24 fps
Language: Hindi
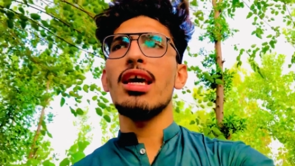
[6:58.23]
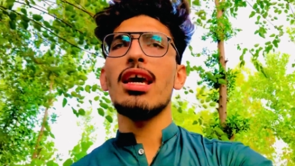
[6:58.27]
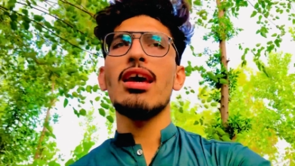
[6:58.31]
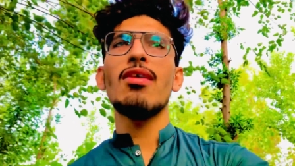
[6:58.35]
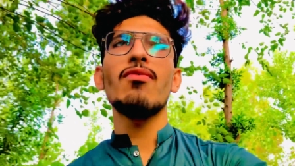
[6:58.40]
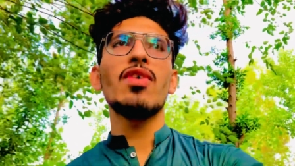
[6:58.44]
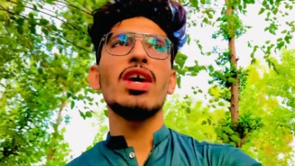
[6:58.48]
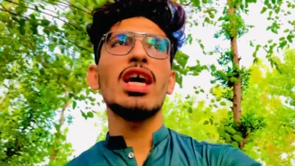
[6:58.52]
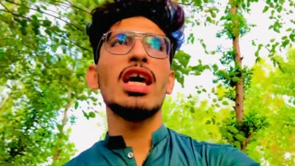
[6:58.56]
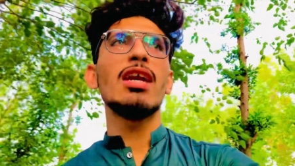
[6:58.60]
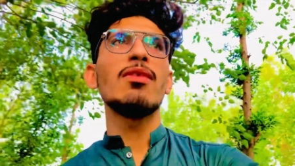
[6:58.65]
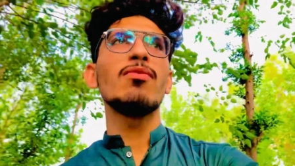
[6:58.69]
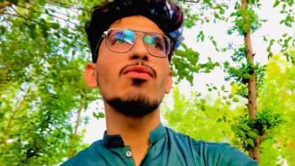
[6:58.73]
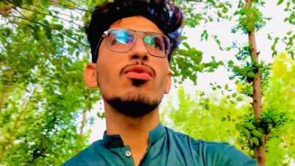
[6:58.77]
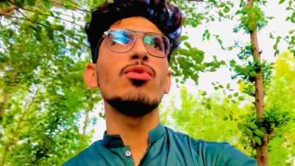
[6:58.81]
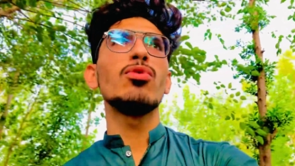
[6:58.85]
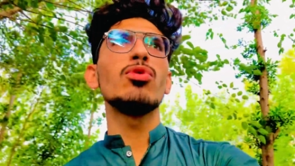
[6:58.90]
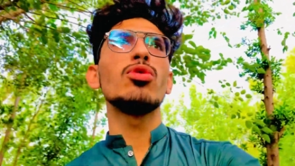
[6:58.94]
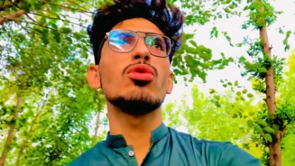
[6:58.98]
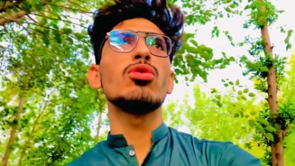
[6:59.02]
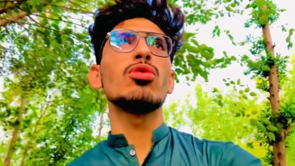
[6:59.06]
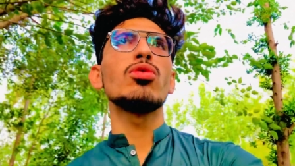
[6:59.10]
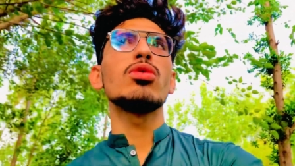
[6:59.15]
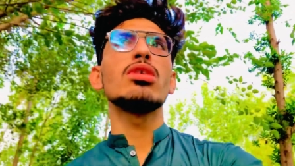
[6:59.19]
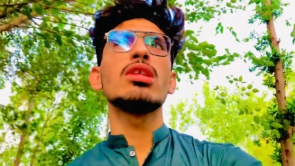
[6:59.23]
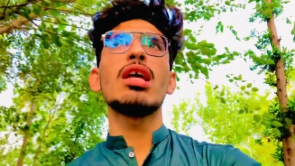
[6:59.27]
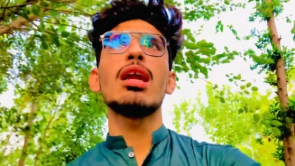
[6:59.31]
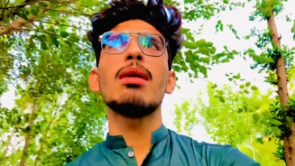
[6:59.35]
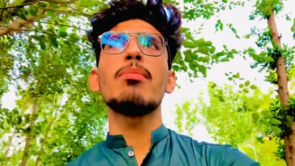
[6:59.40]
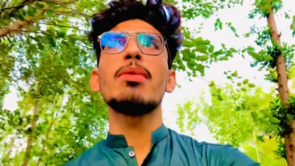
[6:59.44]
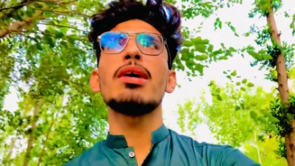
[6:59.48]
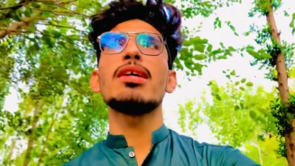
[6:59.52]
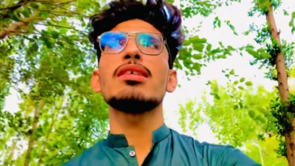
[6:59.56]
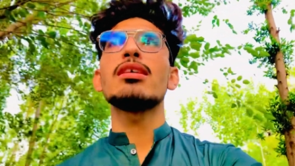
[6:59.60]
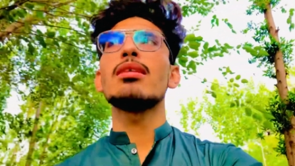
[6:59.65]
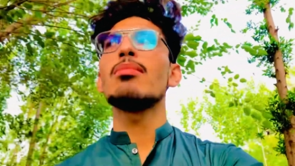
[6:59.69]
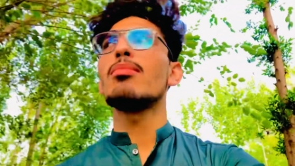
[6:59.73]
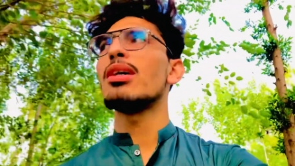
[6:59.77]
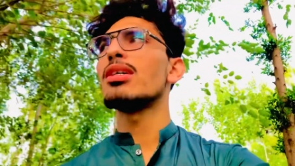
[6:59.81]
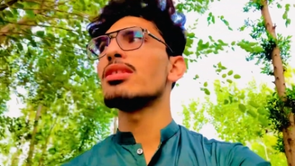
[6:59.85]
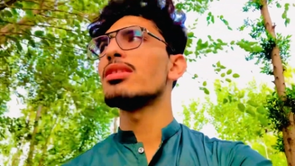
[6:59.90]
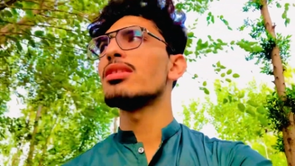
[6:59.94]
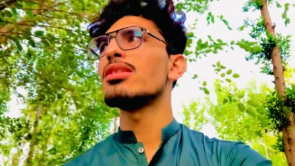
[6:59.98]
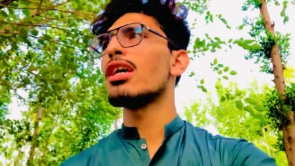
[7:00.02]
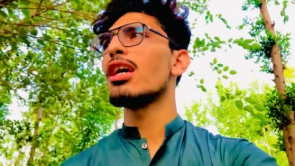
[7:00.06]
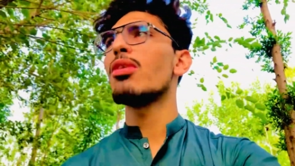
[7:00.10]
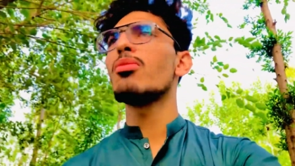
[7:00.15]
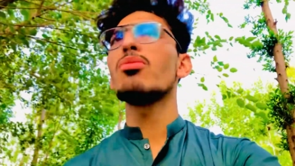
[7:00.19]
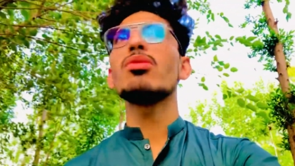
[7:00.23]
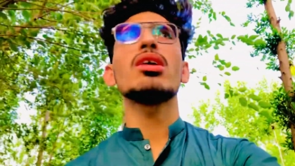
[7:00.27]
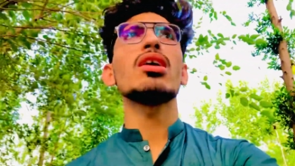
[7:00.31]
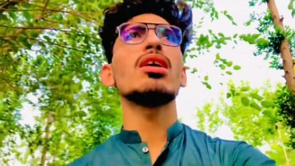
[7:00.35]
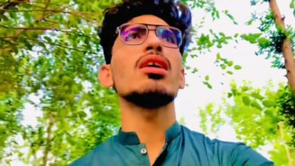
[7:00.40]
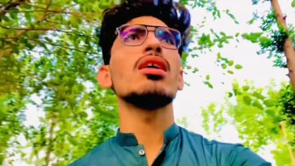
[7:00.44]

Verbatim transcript: हैं फ़ैन फ़ोन उनको ज़रा पैसे बच जाएंगे उनके